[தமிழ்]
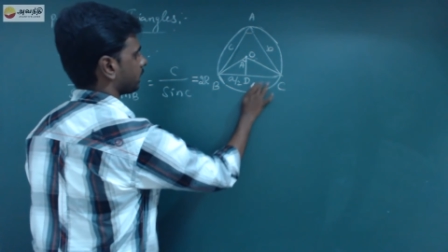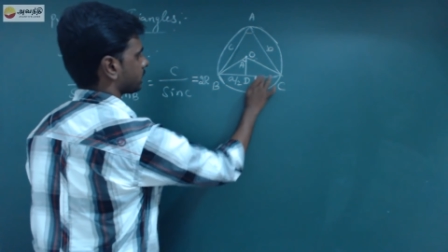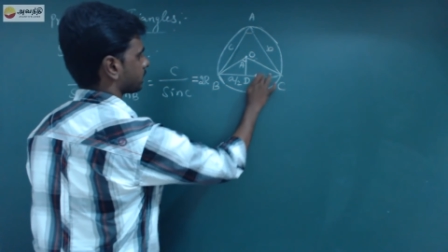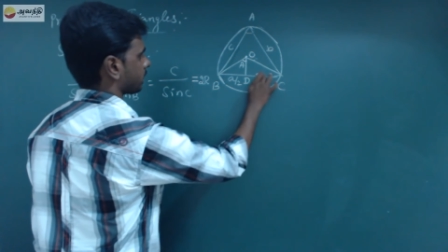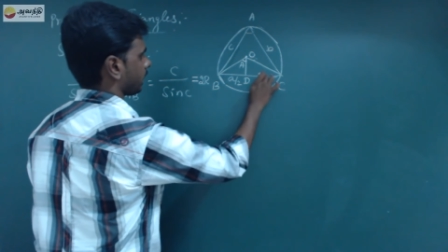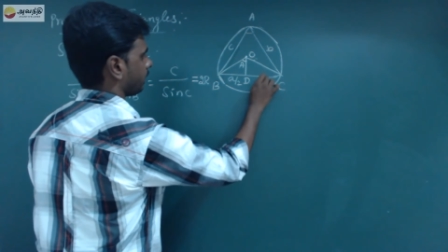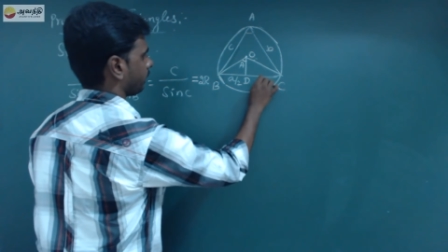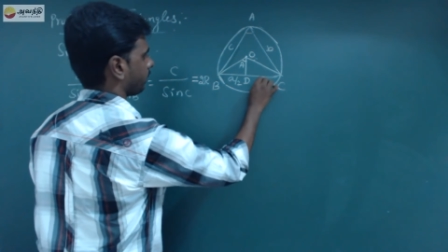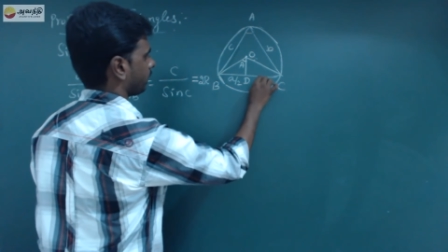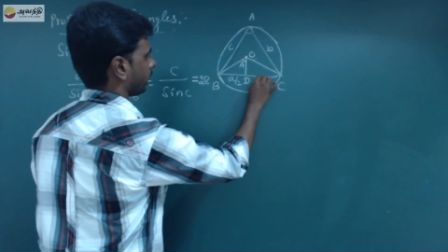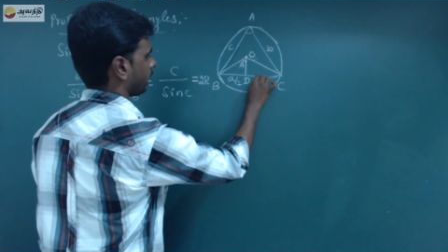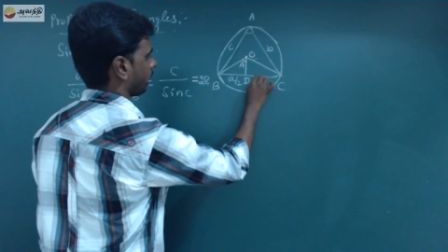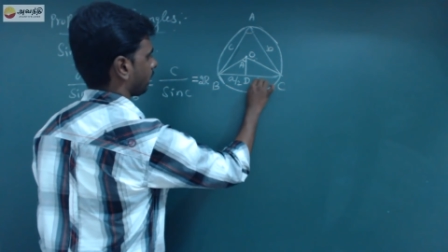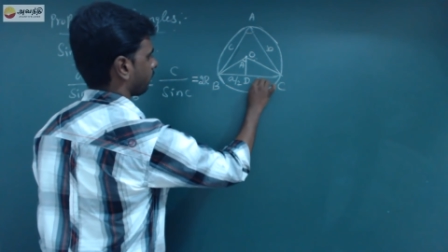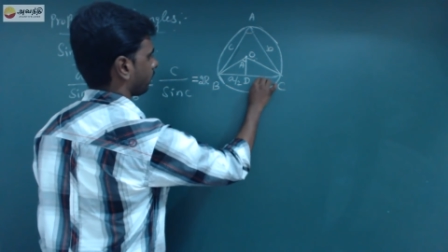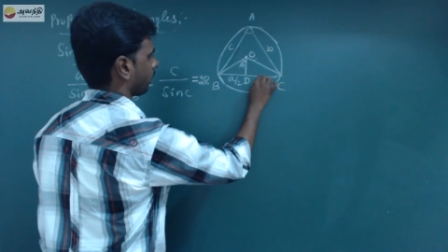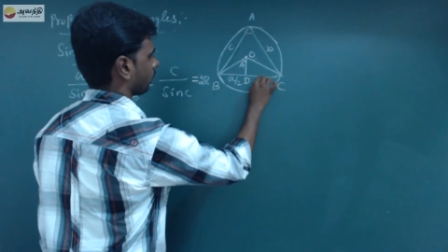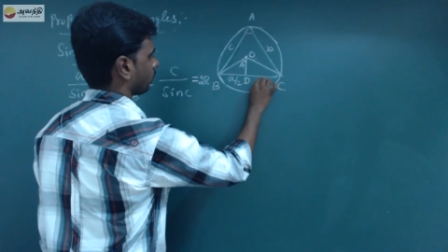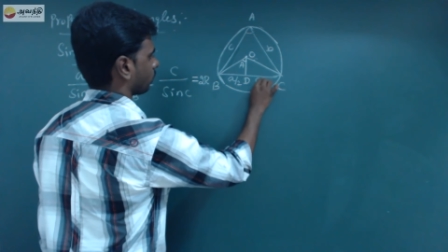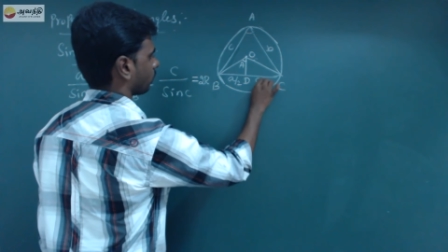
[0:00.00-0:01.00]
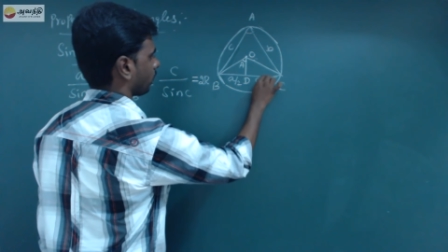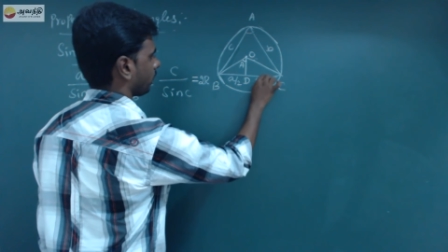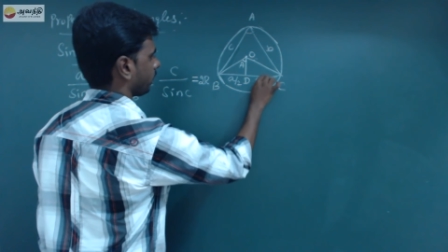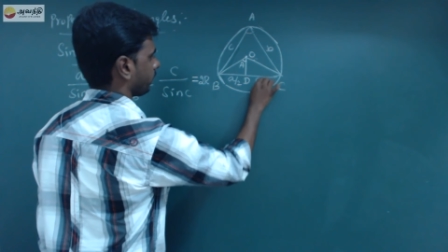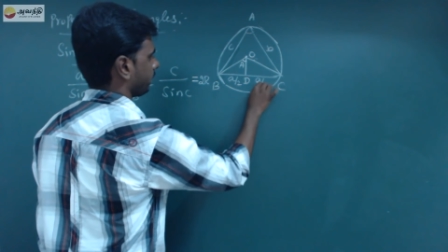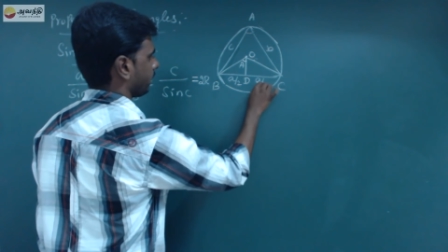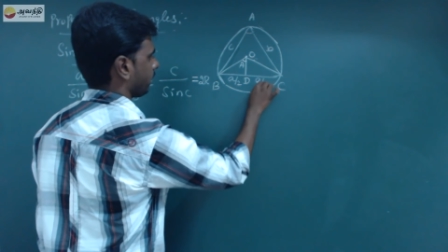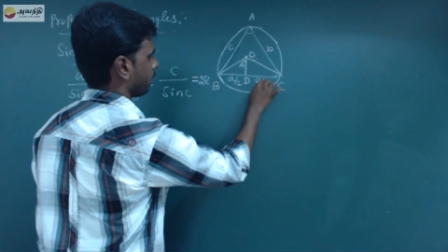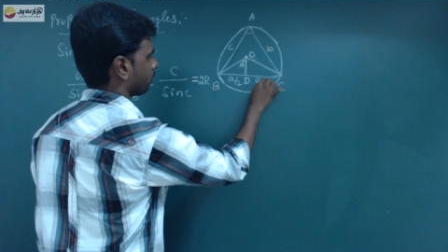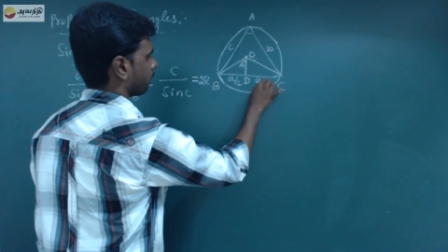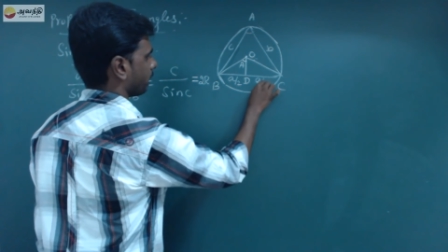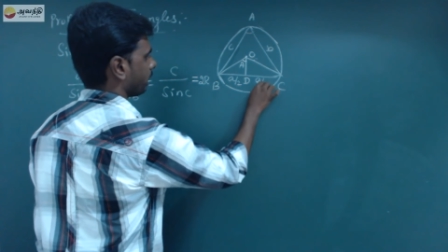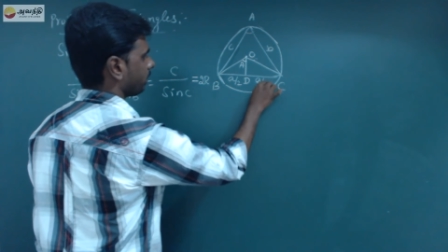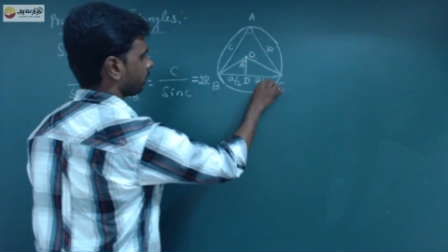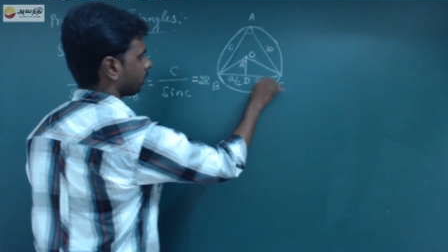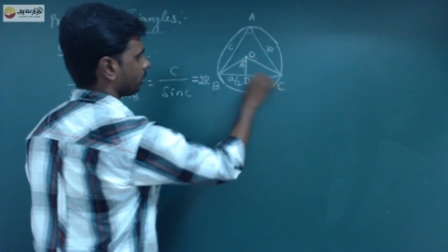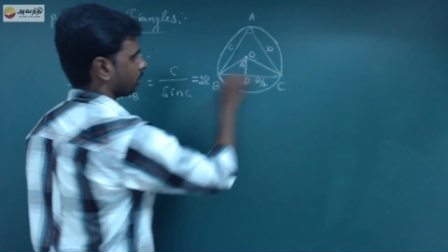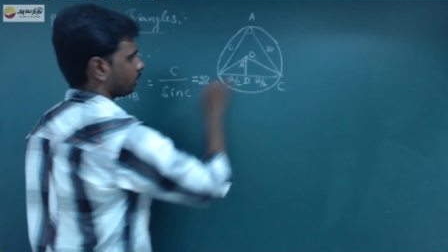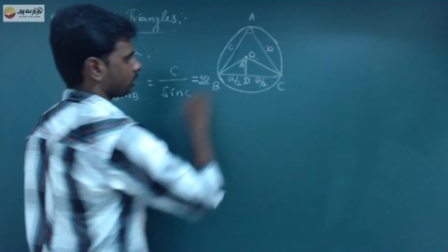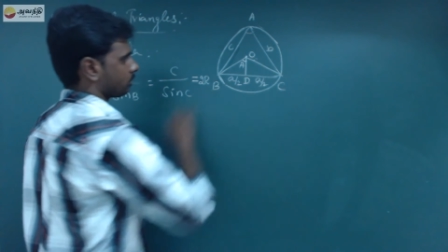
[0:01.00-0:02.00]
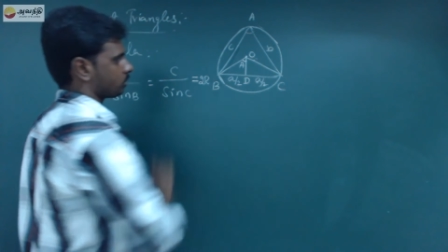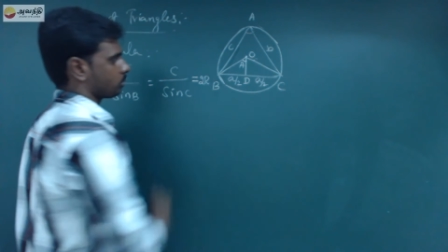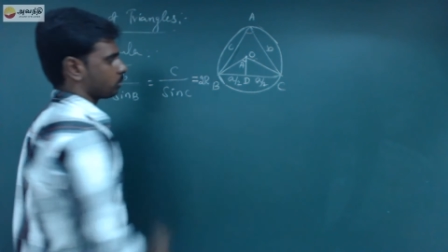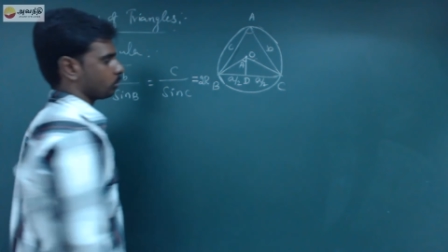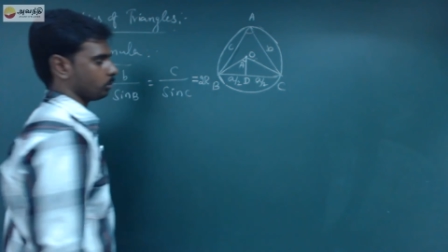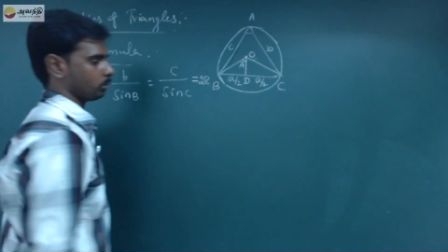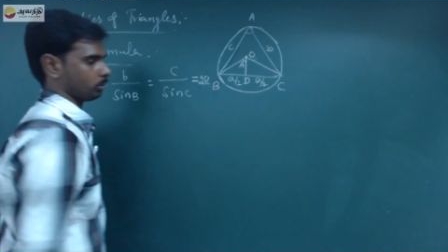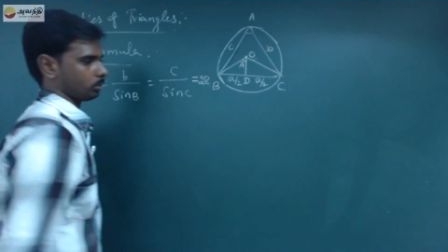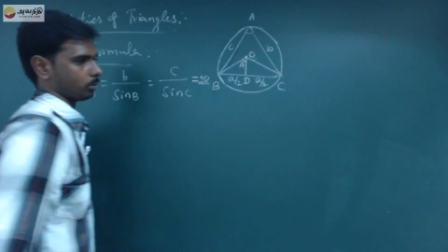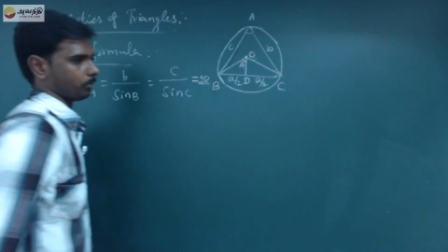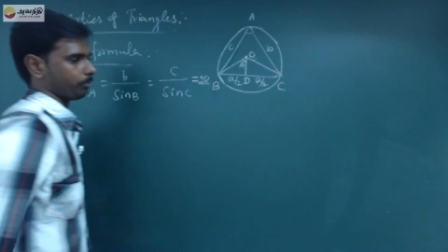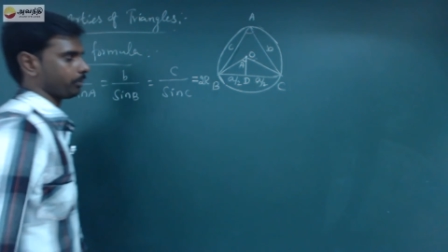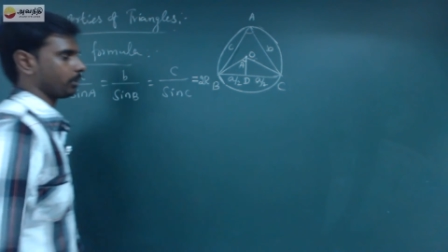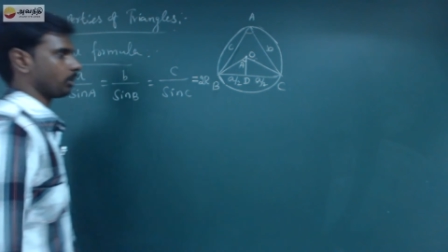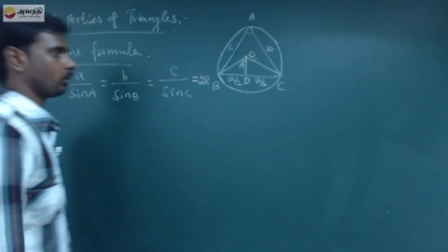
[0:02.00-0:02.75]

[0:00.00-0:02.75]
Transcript: இந்த சைடு வந்து என்னவாக இருக்கும்னா ஏ பை டூ இருக்கும்